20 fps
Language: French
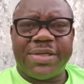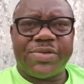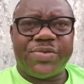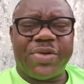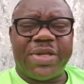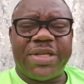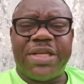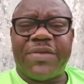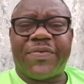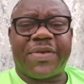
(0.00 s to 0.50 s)

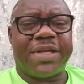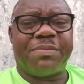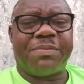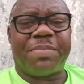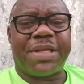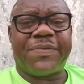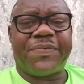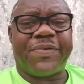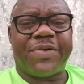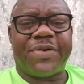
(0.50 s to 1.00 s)
sur les différentes
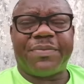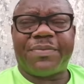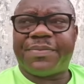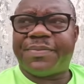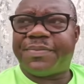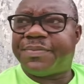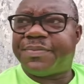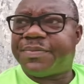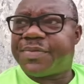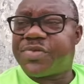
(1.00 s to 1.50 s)
plateformes,
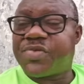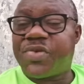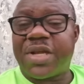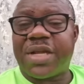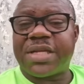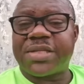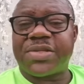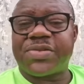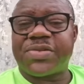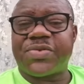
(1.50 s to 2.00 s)
sur
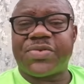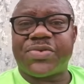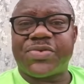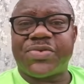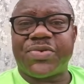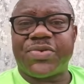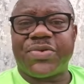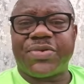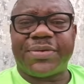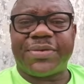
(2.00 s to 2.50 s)
les réseaux
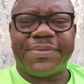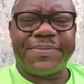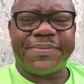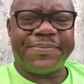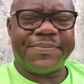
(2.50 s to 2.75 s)
sociaux,